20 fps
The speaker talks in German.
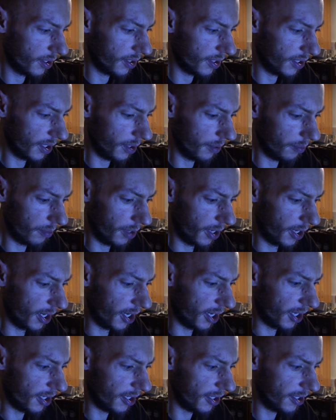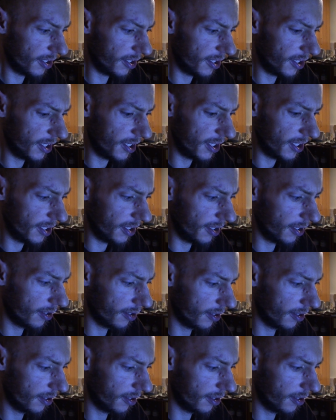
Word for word: de Marli,